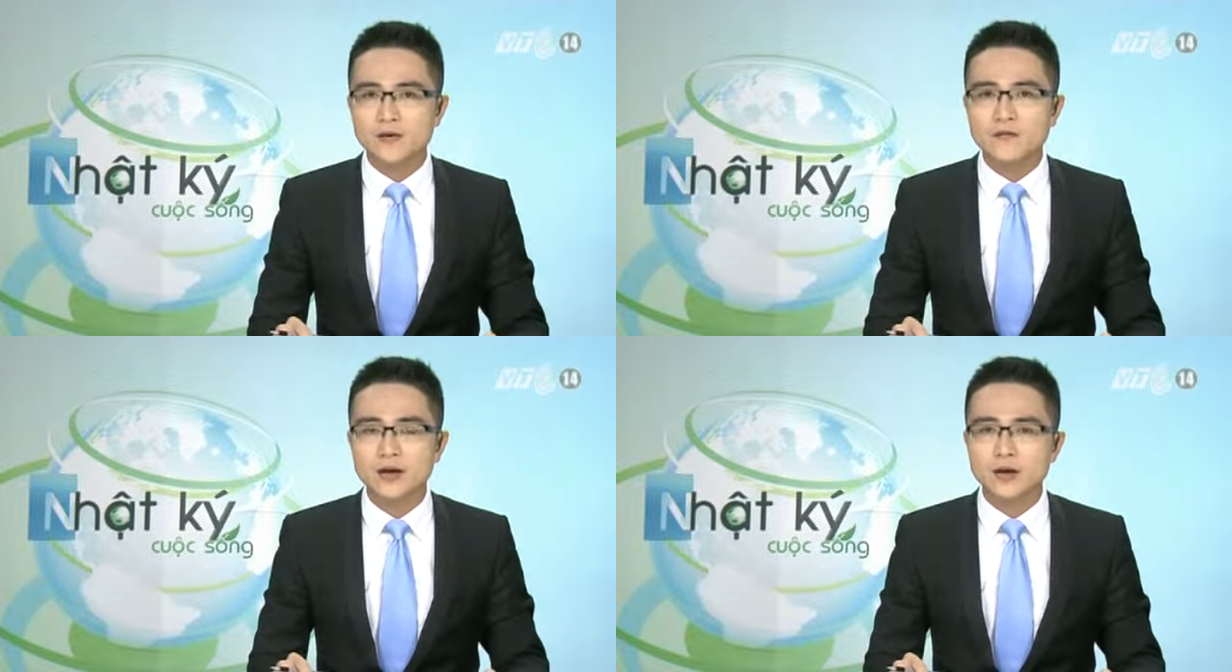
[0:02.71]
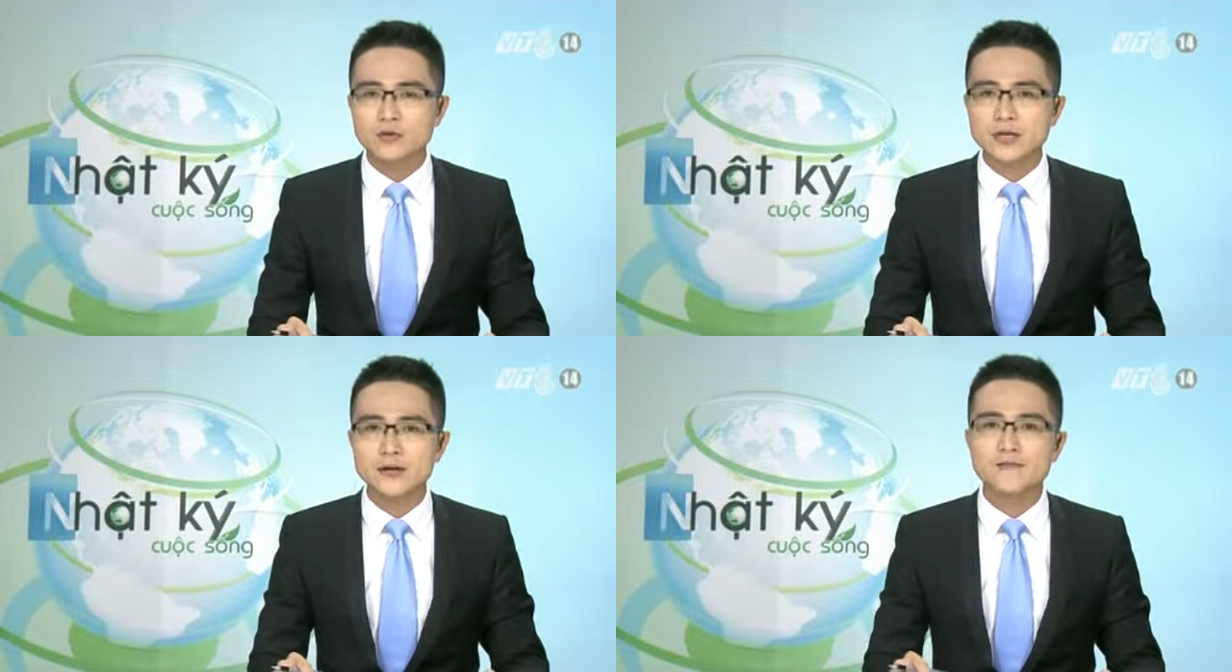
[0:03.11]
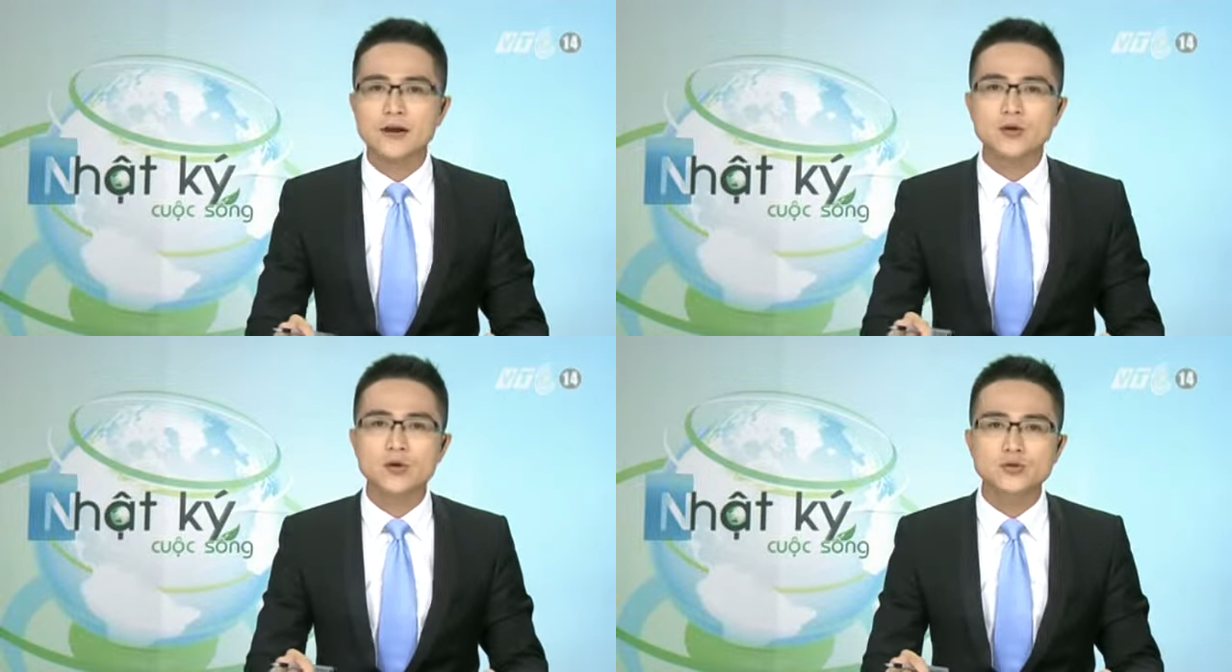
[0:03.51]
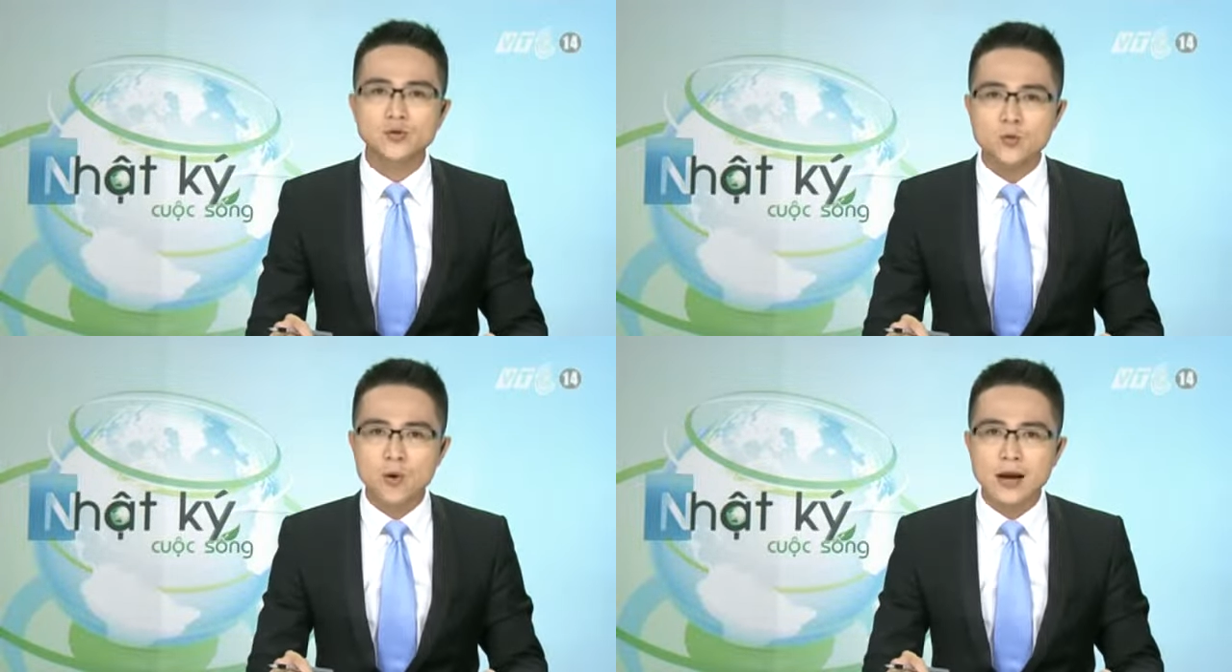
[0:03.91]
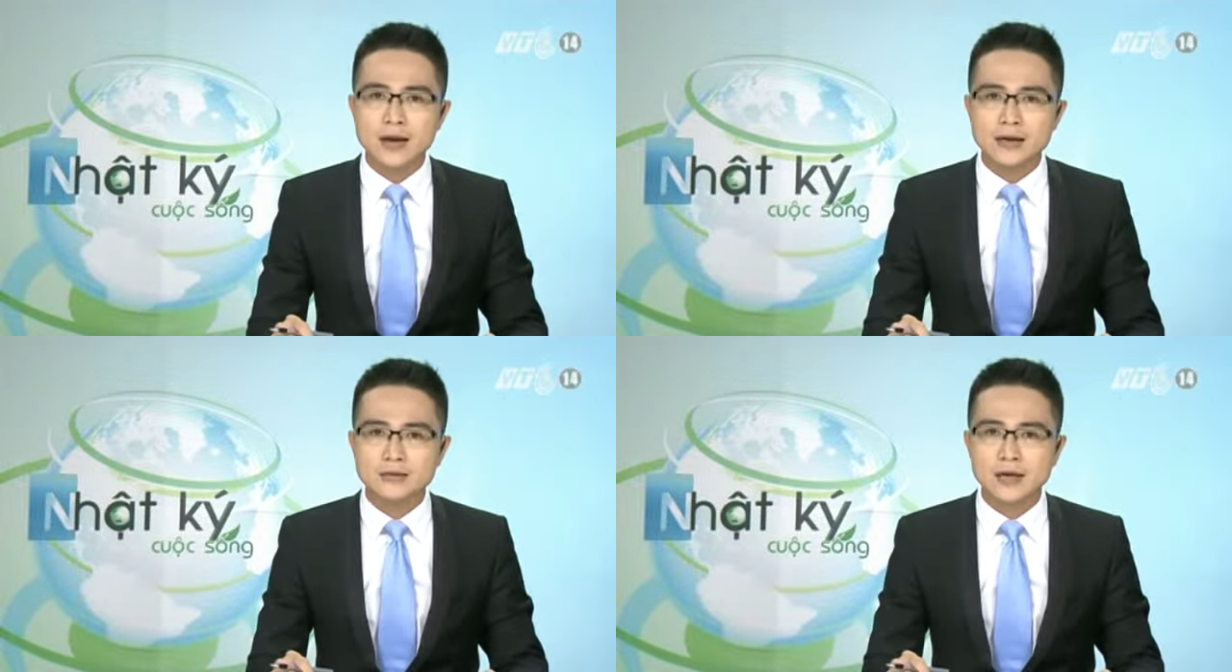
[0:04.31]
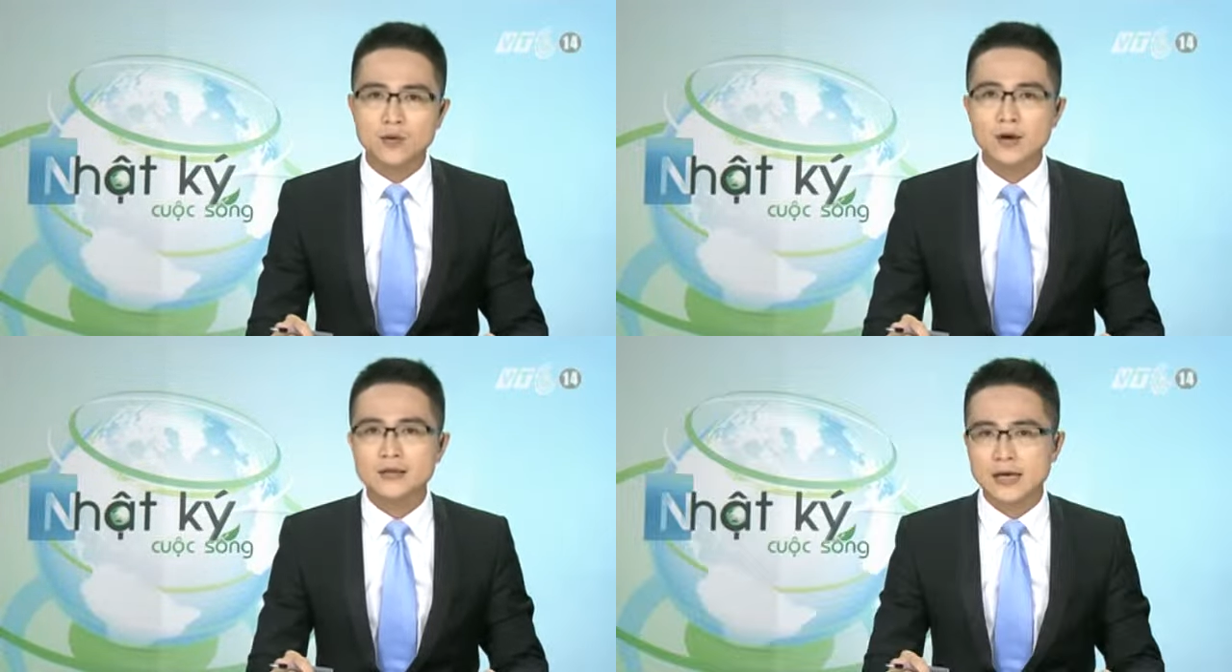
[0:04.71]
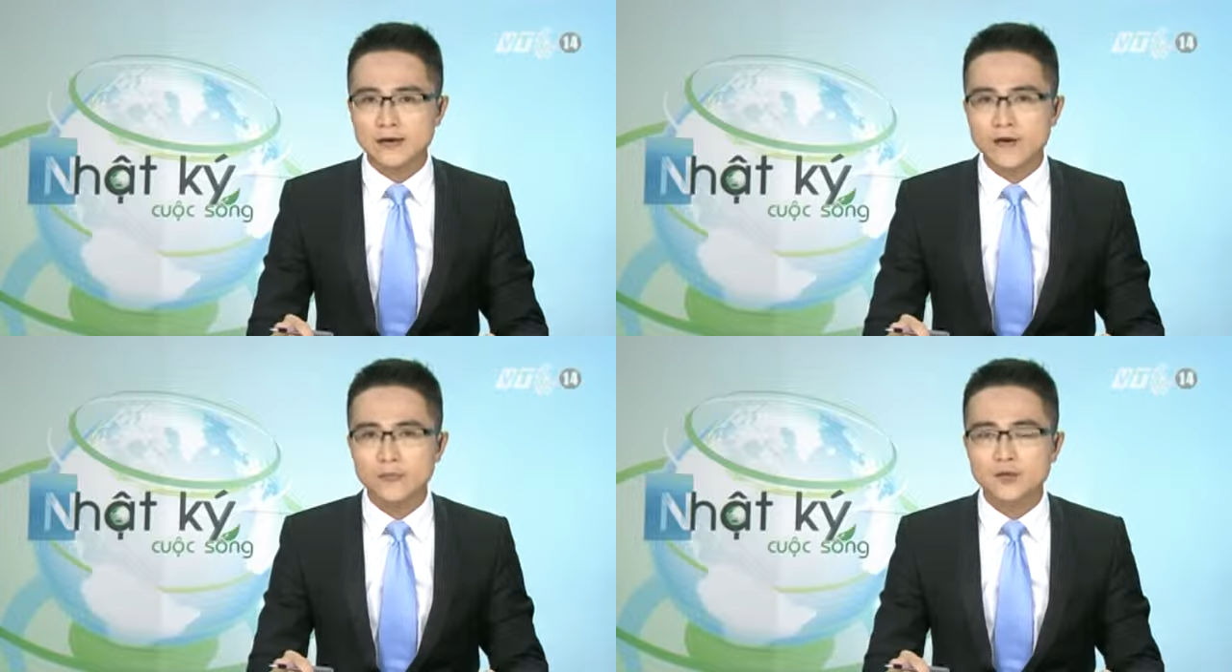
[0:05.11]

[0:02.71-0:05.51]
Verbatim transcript: và việc đấu tranh phản đối Trung Quốc hạ đặt giàn khoan trái phép